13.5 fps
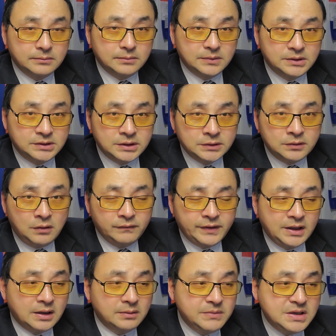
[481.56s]
人口非
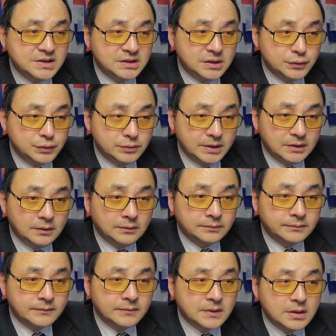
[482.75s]
常密集的居民楼，
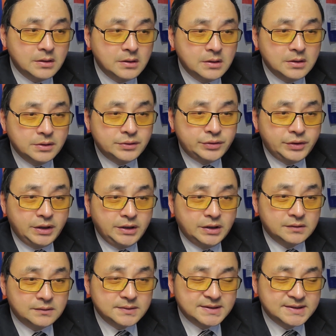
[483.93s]
确定
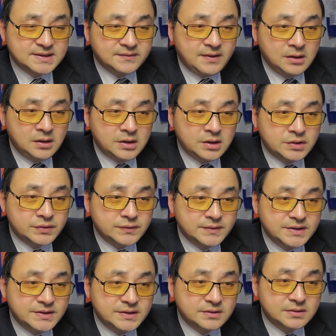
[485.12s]
死亡的人数已
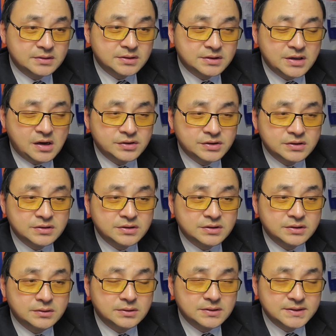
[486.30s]
经上升
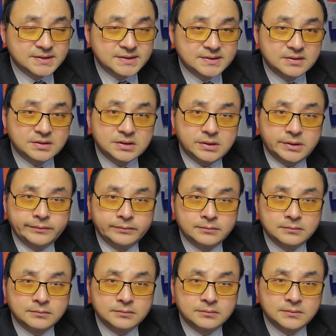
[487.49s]
至四十人。
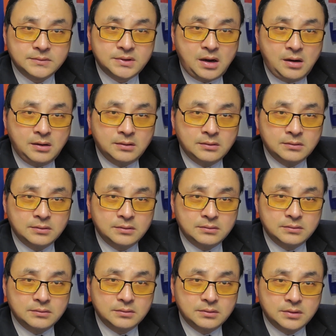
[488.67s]
当
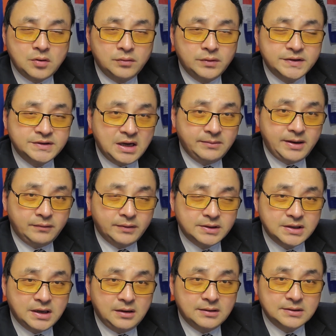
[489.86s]
工人下班回
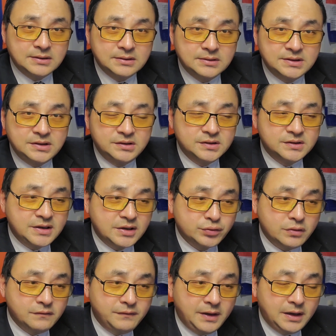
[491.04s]
家，妻子在
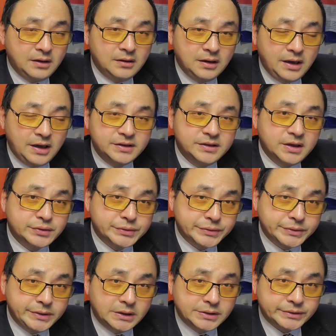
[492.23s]
做饭，孩子在做作
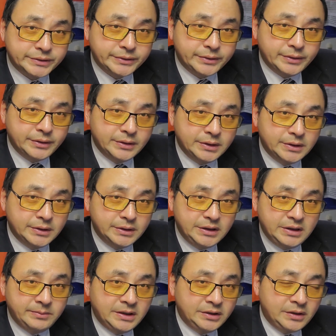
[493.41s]
业的时候，一
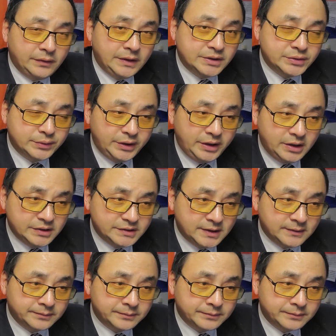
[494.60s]
枚导弹从天而降。